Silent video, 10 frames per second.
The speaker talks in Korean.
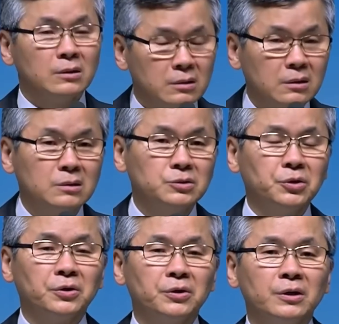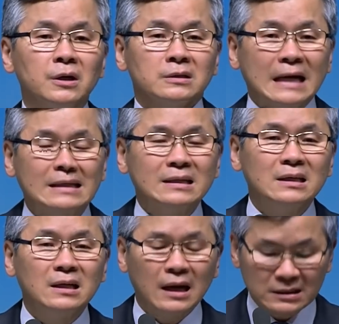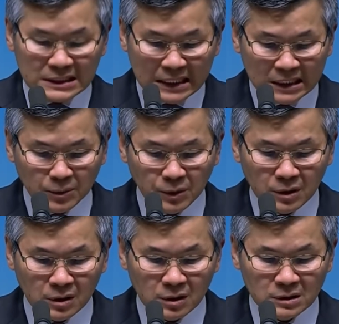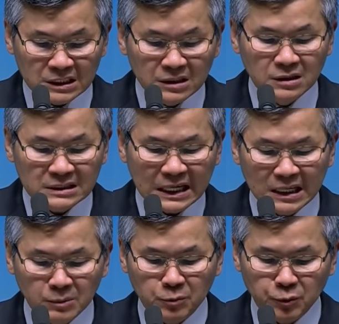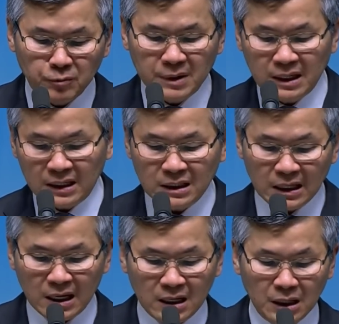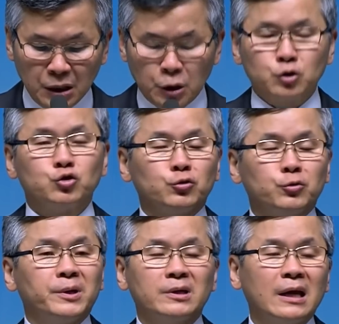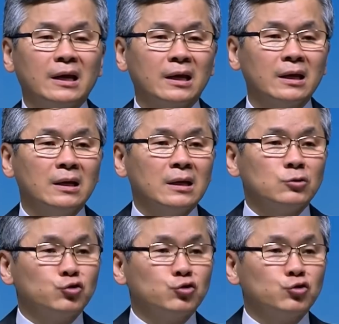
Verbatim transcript: 어른은요, 자기 일에 책임을 지는 사람일 뿐만 아니라 주변에